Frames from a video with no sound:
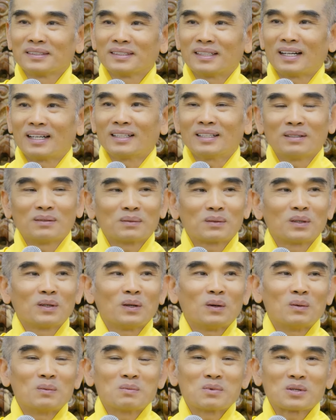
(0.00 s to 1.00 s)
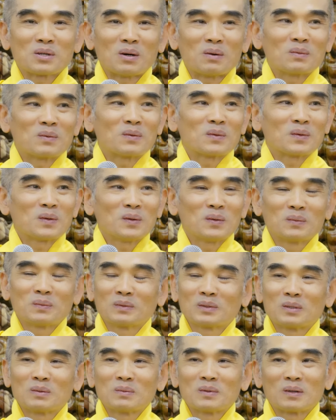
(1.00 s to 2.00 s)
Ảnh không có lộn xộn, không có
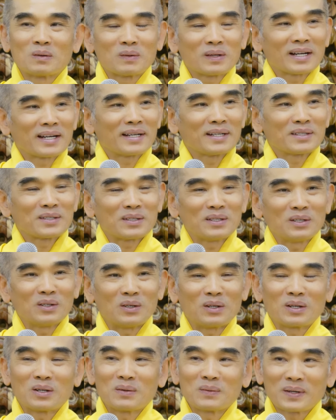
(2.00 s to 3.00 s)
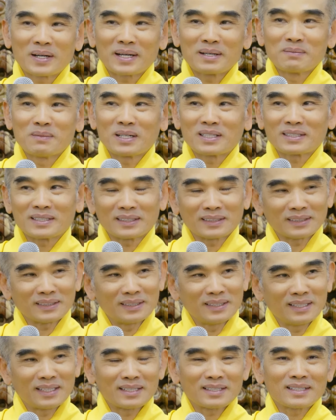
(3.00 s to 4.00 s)
lung tung, không có gây rối loạn, không có gây mất trật
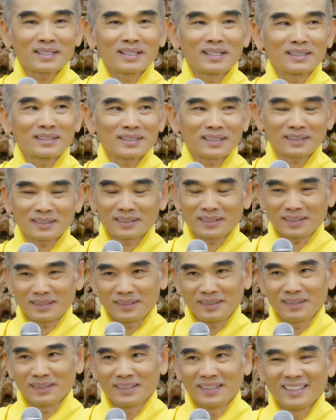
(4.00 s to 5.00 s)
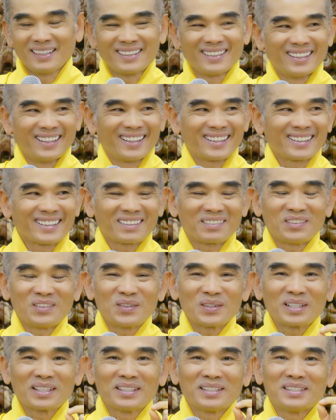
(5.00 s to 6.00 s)
tự. Ảnh rất là trật tự. Thì
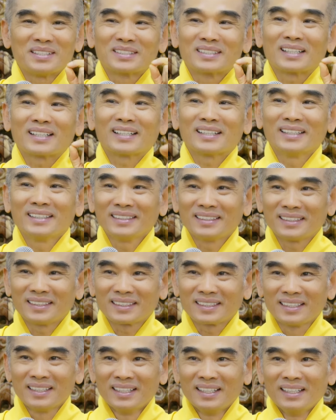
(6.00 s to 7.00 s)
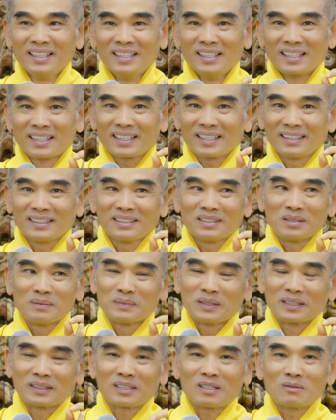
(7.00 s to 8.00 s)
một cái người rất là ý thức. Cái người
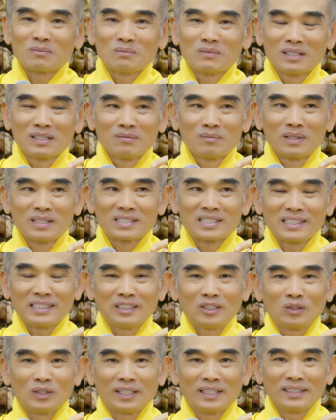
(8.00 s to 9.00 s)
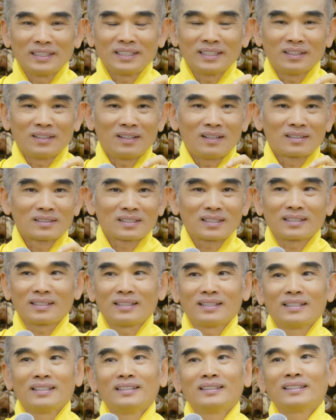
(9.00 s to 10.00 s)
mà thông minh, mà trí tuệ thì họ rất
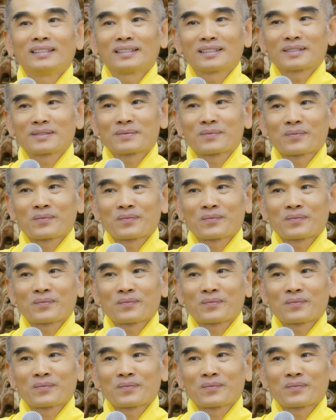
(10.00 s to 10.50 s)
là ý thức.